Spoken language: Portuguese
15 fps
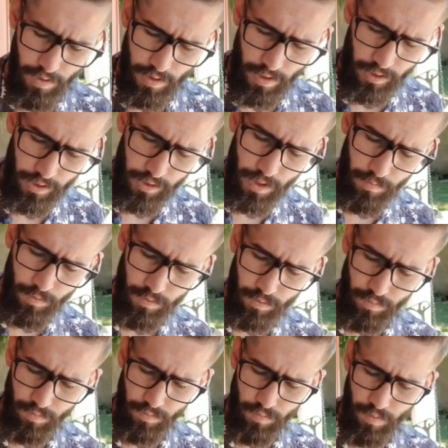Aqui temos
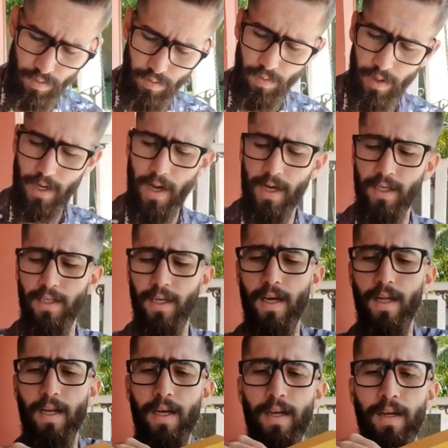um, uma, uma caixa,
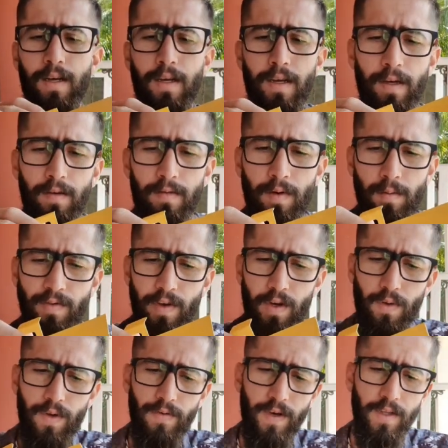galera. Vamos ver o
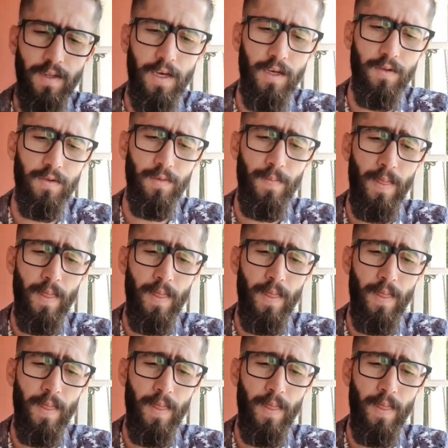que vem dentro.